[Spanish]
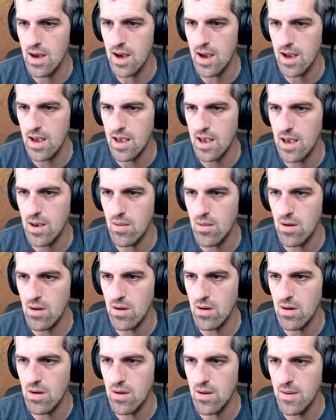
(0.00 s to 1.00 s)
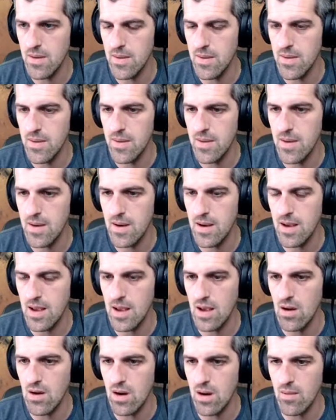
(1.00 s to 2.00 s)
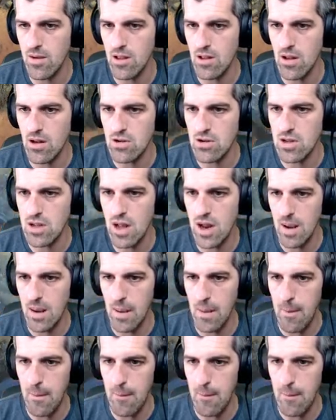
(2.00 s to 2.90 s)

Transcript: Aquí, bro. Y os reviento a los tres.